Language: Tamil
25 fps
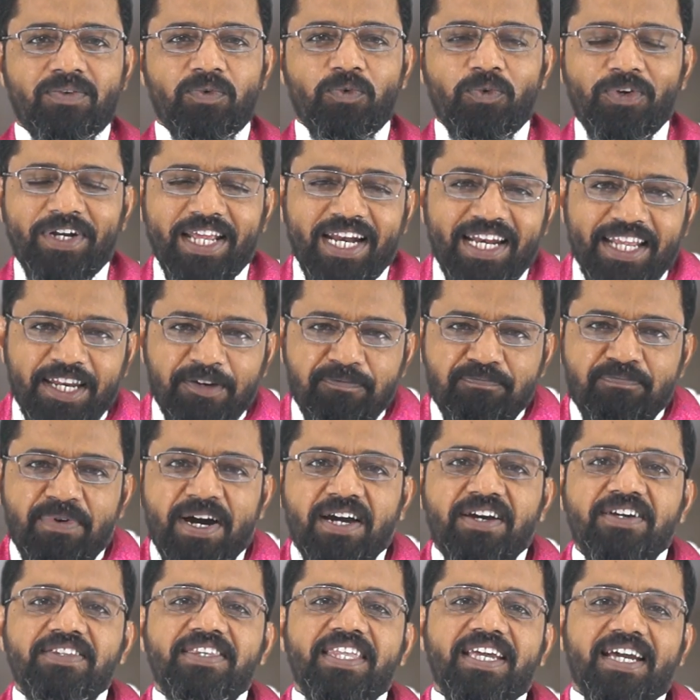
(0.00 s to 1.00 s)
உடலின்
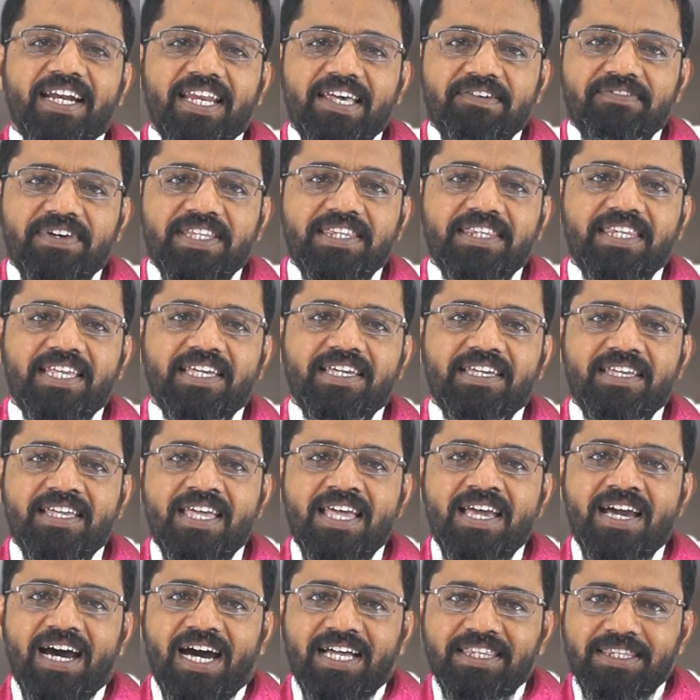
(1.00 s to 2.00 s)
பகுதிகளை வந்து
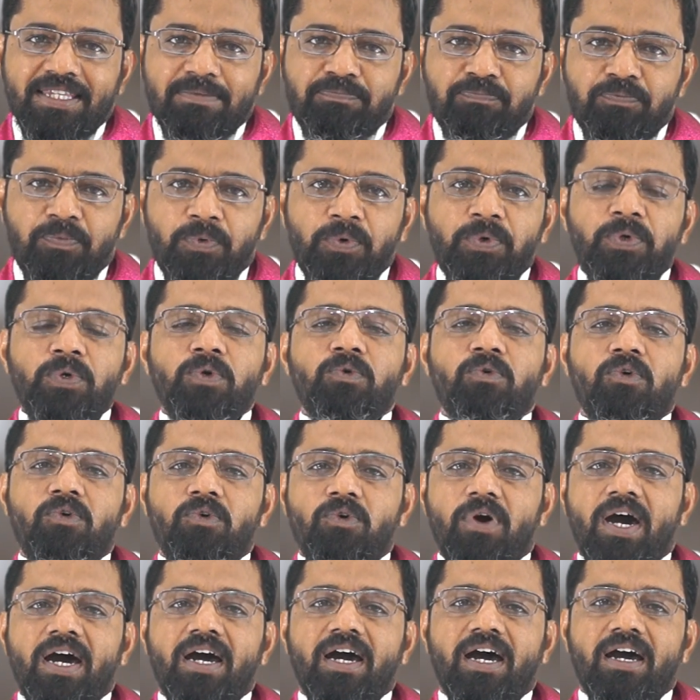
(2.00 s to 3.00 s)
அந்த புழு
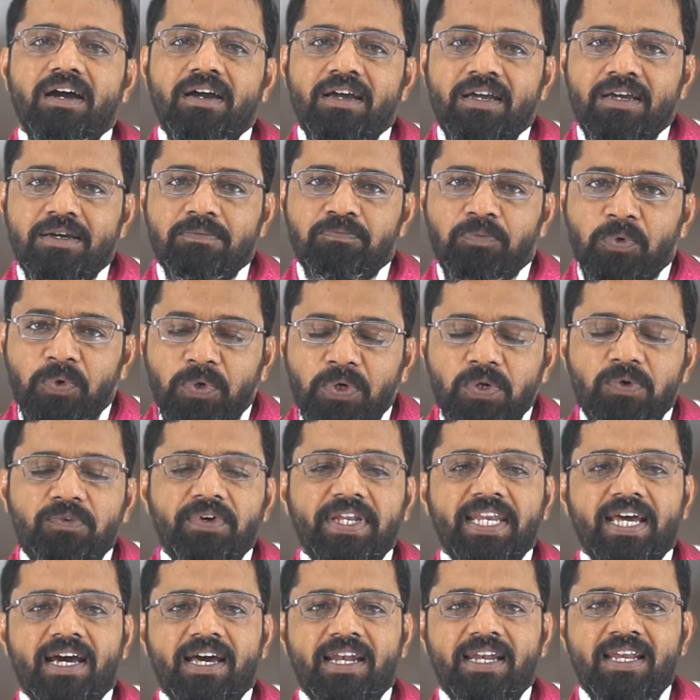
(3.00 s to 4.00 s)

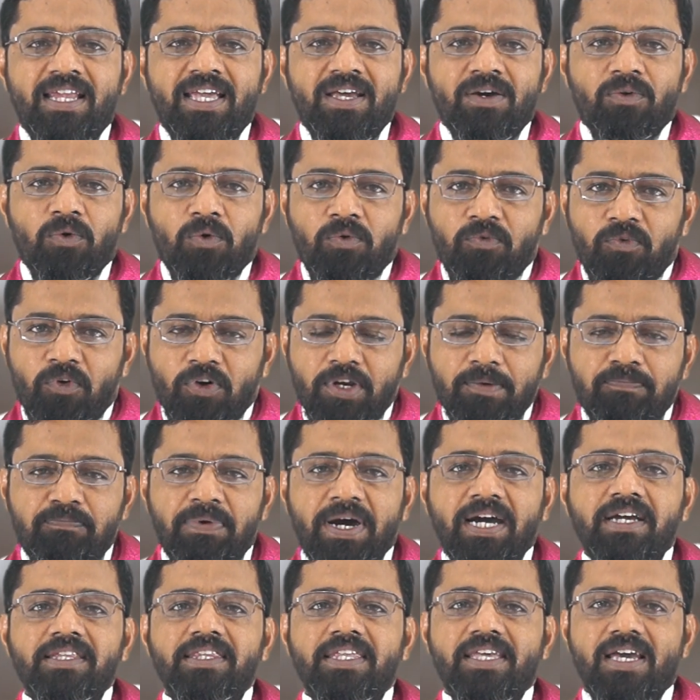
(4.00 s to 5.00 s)
புழுவினால் ஒவ்வொரு
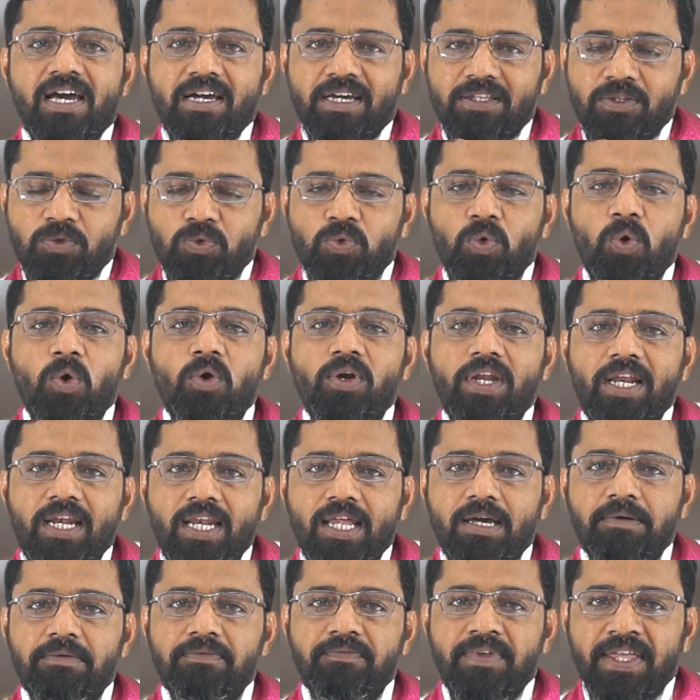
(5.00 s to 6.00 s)
பகுதியாக தோல்
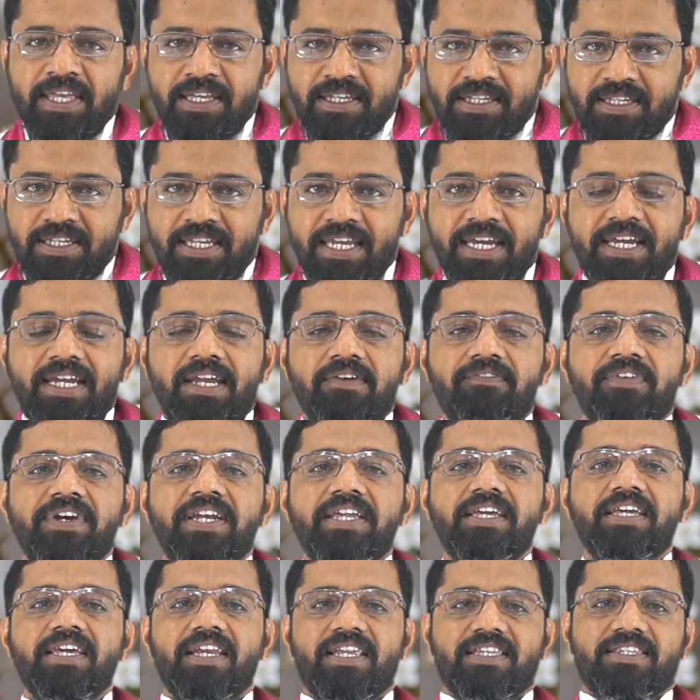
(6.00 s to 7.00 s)
எல்லாம் கீழே
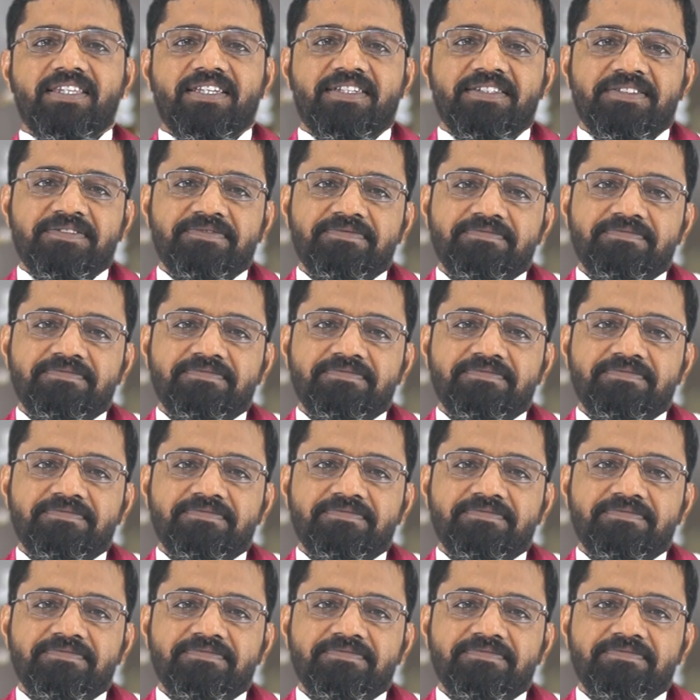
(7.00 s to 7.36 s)
விழுகிறது